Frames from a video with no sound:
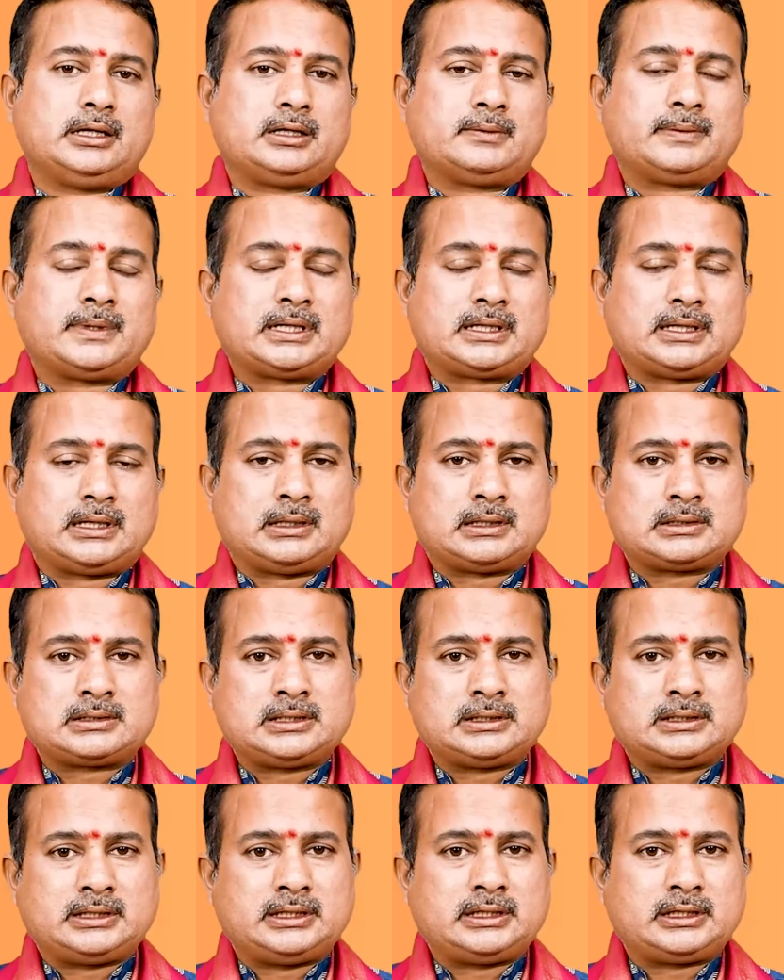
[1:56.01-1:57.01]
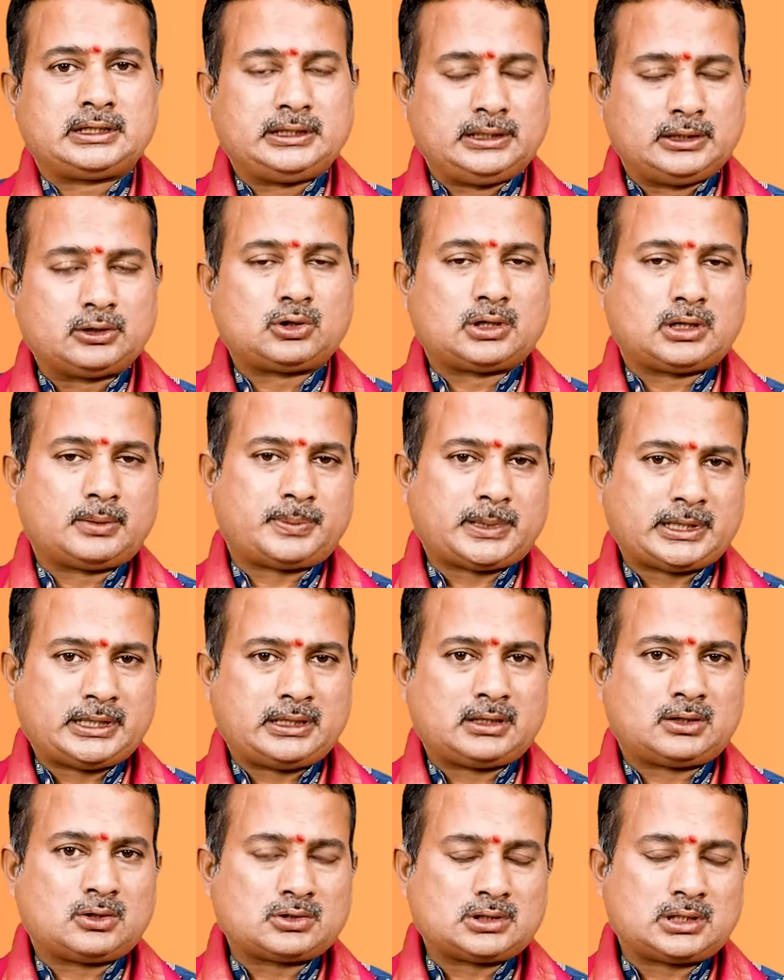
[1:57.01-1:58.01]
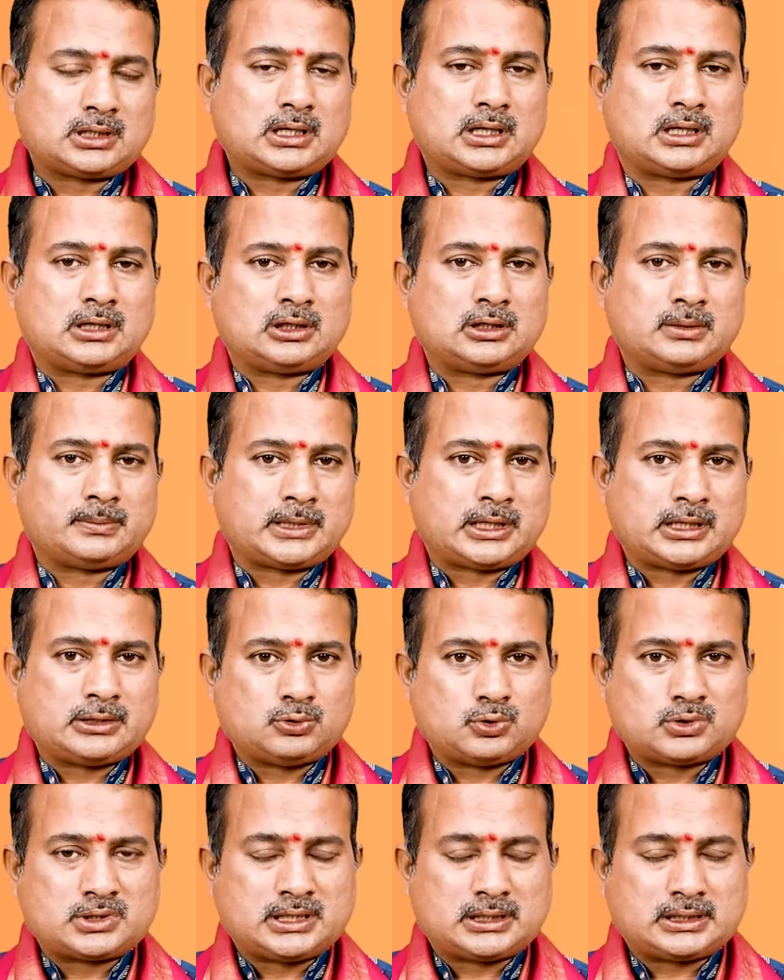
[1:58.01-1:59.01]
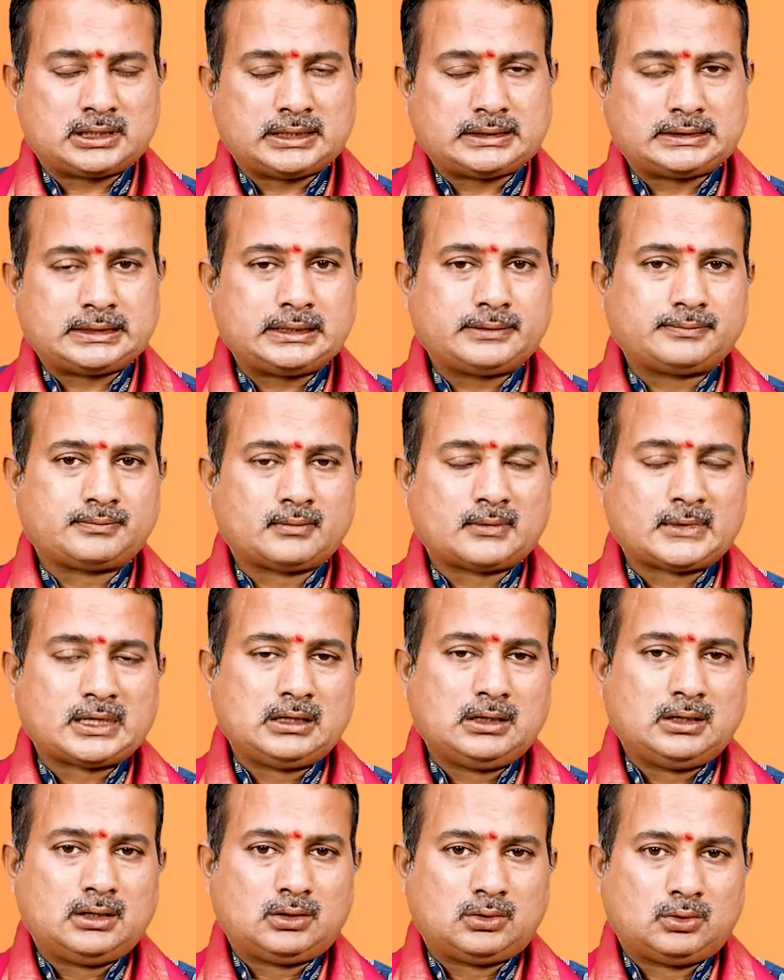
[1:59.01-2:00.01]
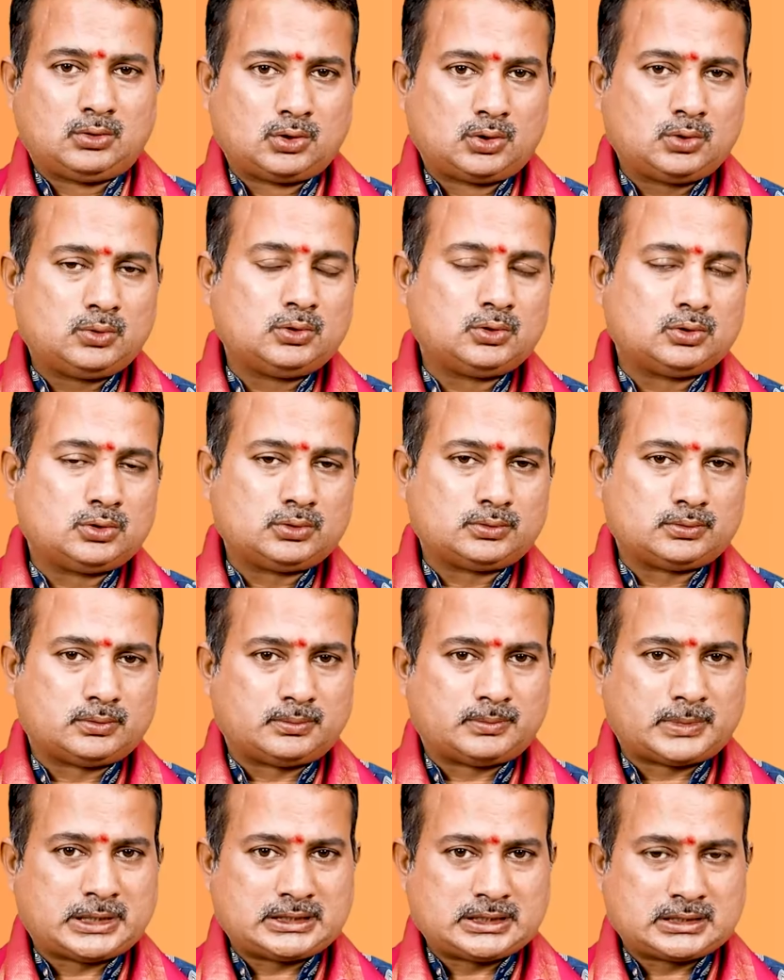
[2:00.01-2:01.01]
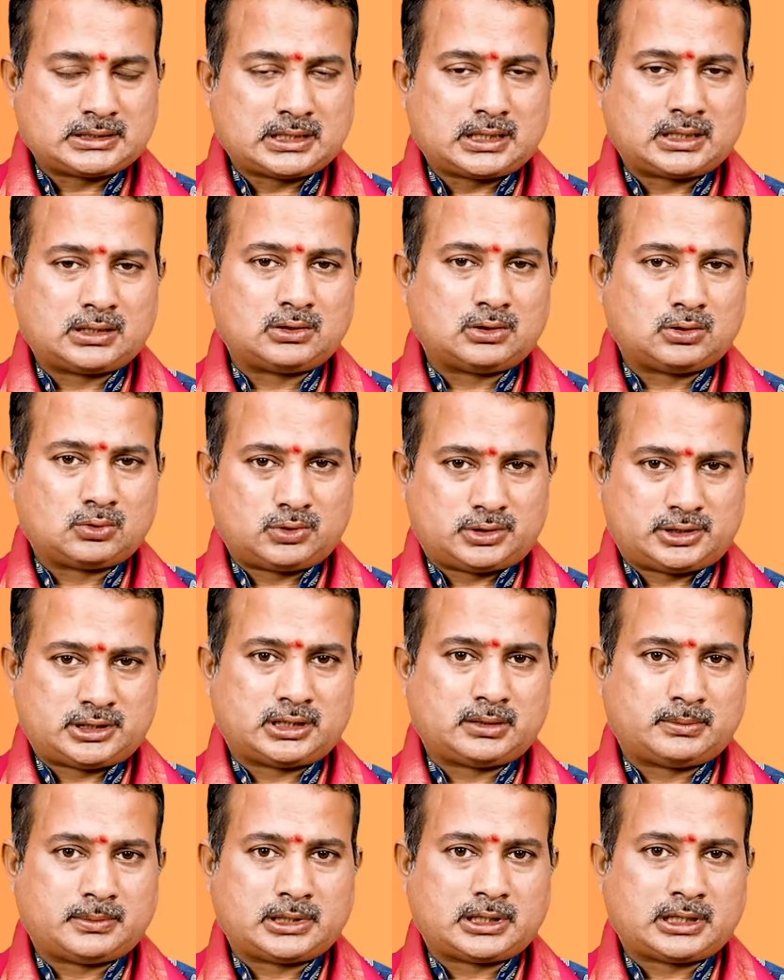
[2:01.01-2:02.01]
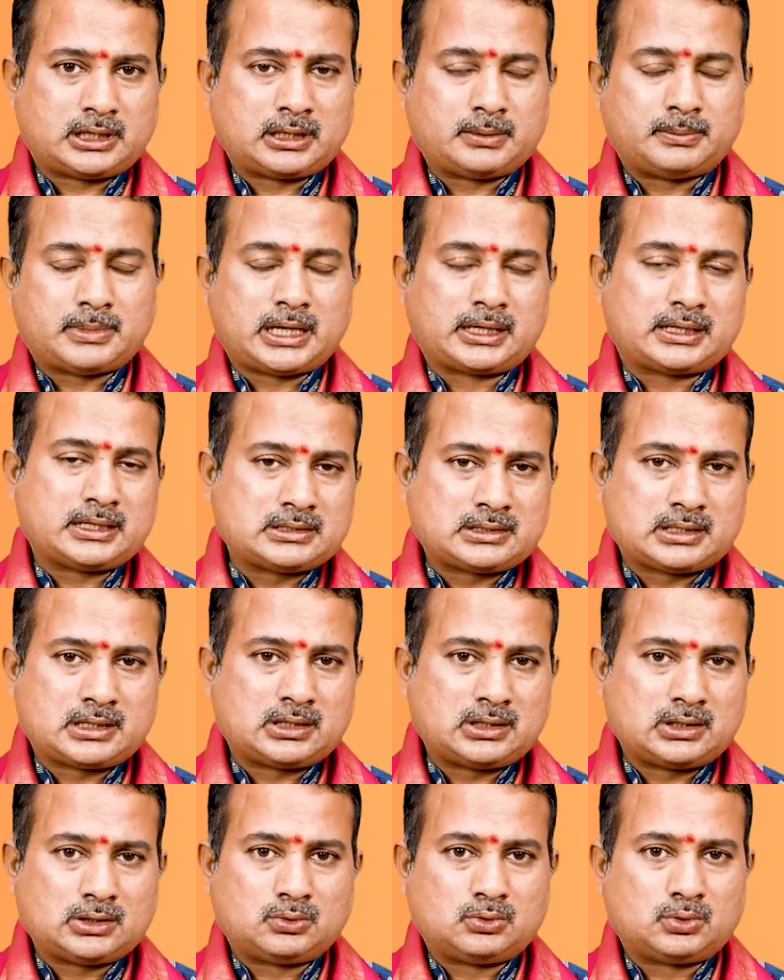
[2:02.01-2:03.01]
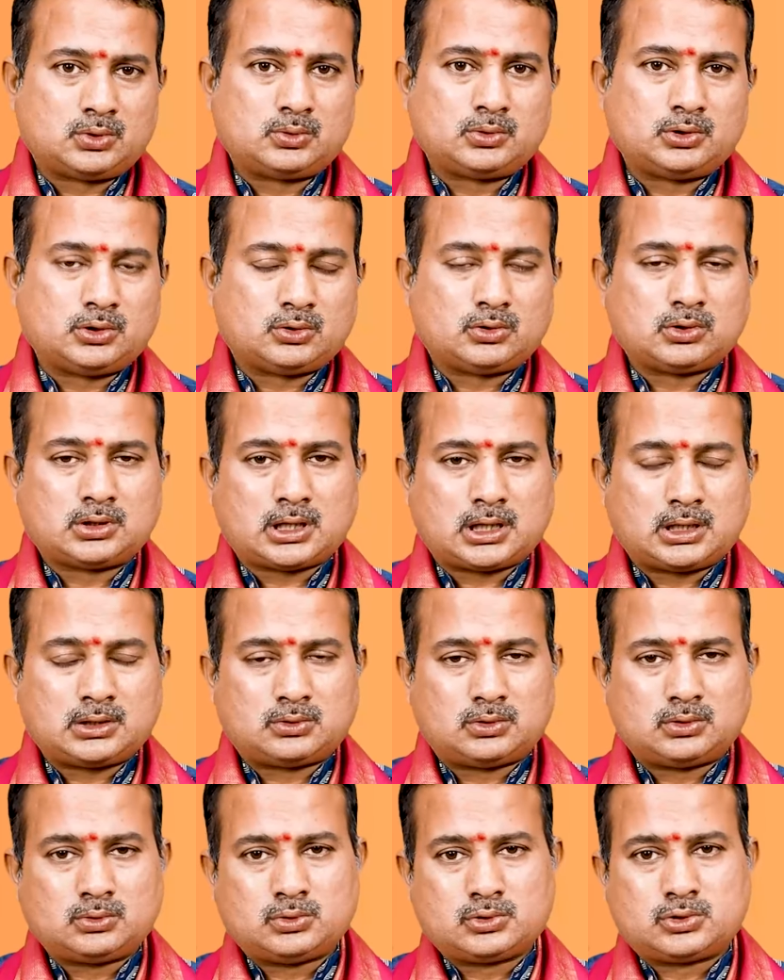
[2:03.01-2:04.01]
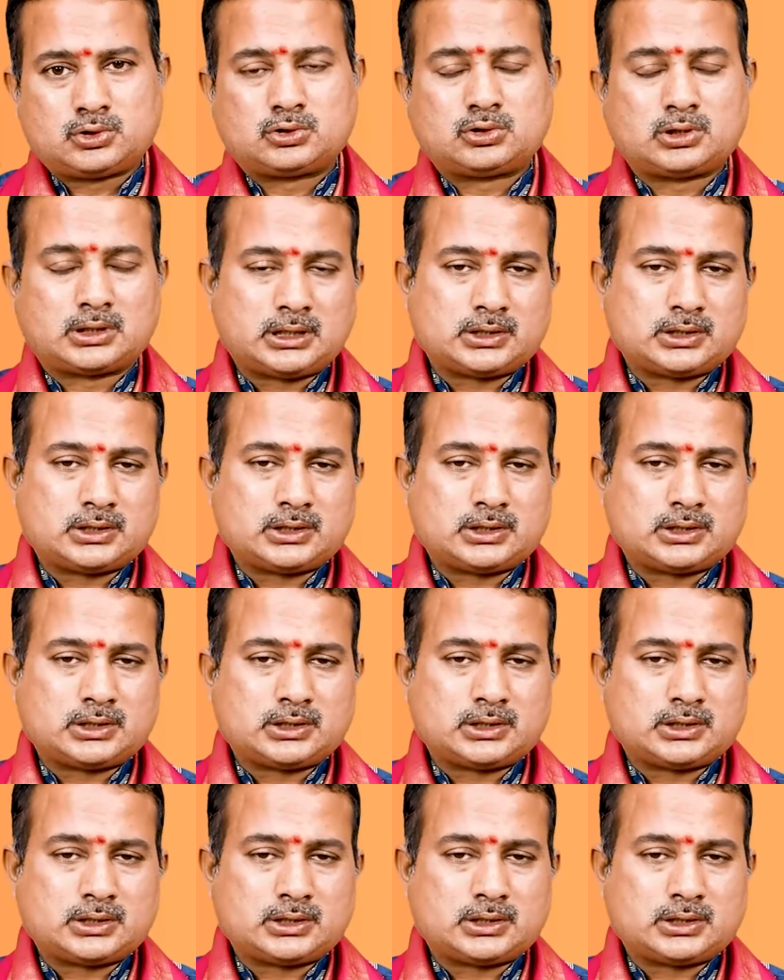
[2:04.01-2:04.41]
ఇటువంటి గ్రహస్థితి ఈ యొక్క పదిహేను రోజుల కాలంలో మనం చూసినట్లయితే గురువు మంచి స్థానంలోకి వచ్చాడు అనమాట అంటే భాగ్యస్థానంలో గురువు యోగకారకుడు కుజుడితో